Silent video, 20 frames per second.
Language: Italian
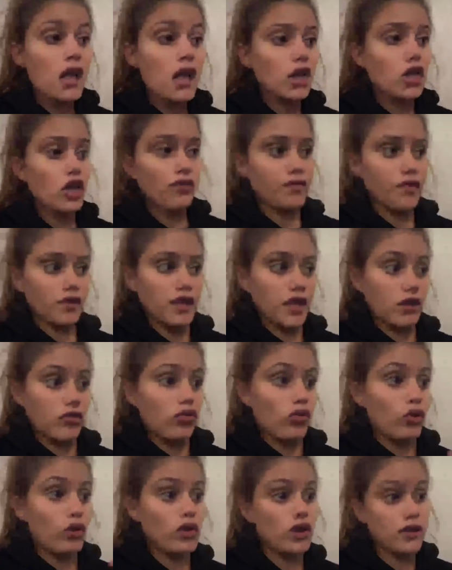io vi ho
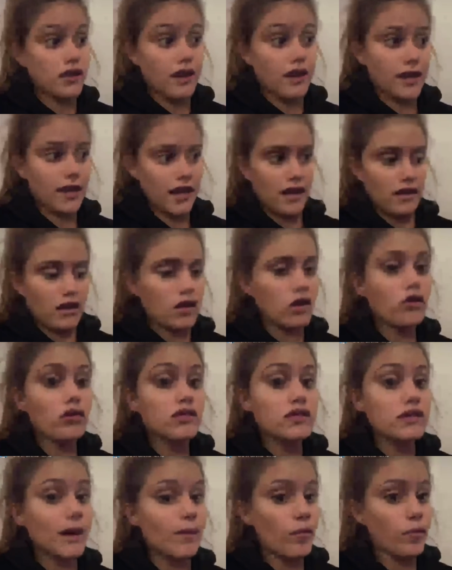detto, io e Tancredi non
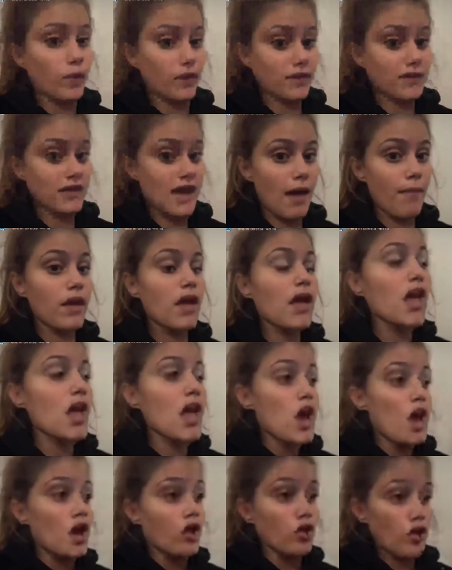siamo più assieme,
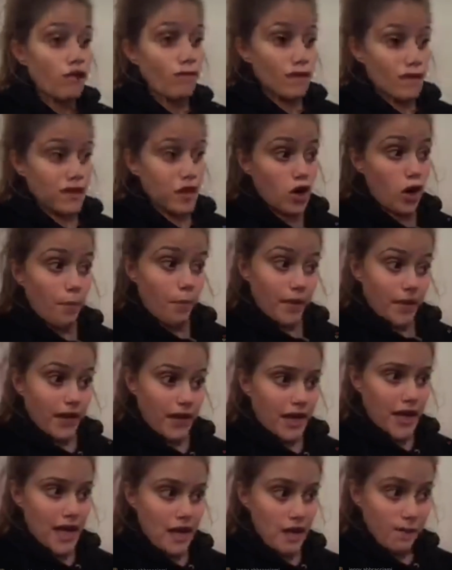non vi dirò
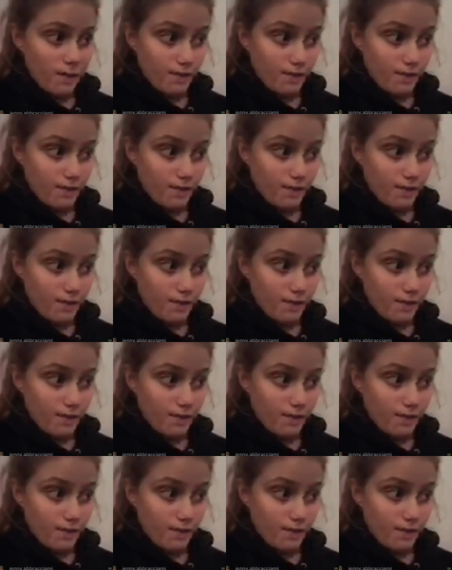perché,